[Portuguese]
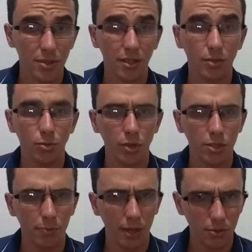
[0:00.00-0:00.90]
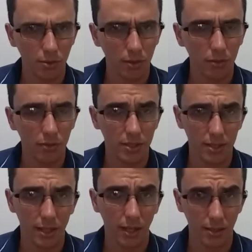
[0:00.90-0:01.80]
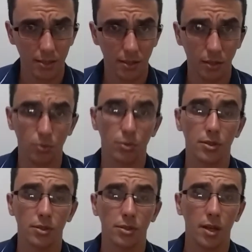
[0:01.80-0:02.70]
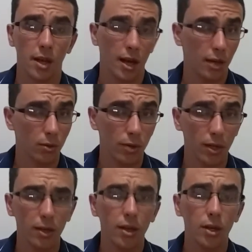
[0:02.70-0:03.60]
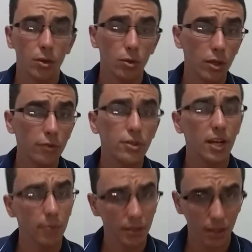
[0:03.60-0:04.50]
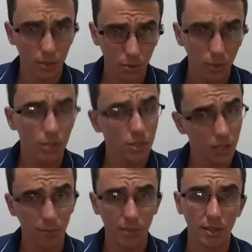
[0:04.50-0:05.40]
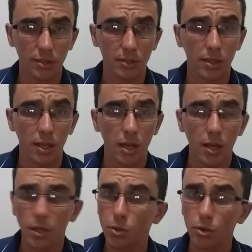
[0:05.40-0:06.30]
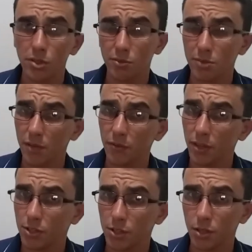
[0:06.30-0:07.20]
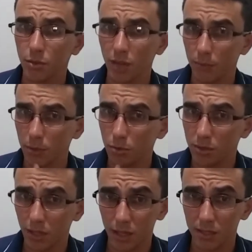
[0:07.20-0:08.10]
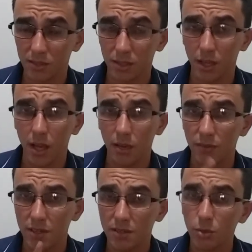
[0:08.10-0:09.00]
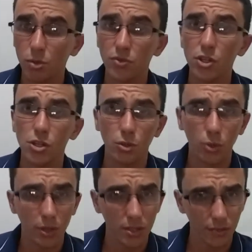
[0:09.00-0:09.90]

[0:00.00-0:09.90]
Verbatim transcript: leitura de mais um livro das Sagradas Escrituras. Agora, o livro de Lamentações de Jeremias. E hoje vamos refletir no capítulo 3, versículos 22 e